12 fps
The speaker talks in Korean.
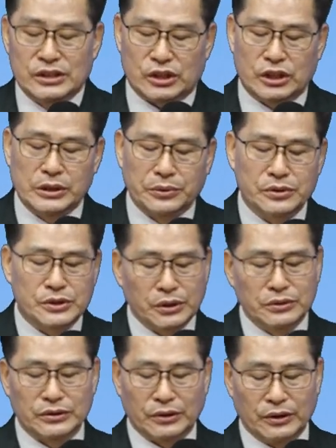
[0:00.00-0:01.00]

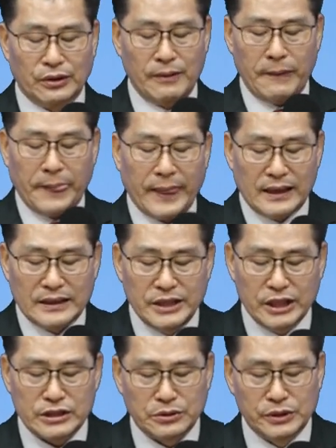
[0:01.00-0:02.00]
지속적으로
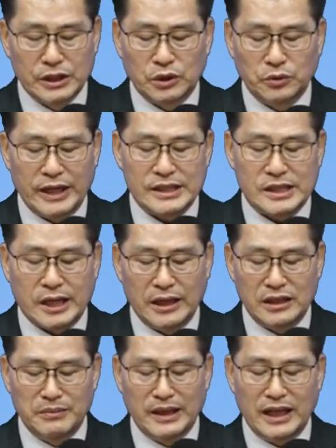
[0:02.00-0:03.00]
예수 그리스도의
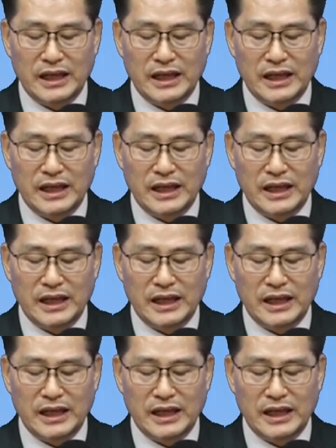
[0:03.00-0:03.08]
재림의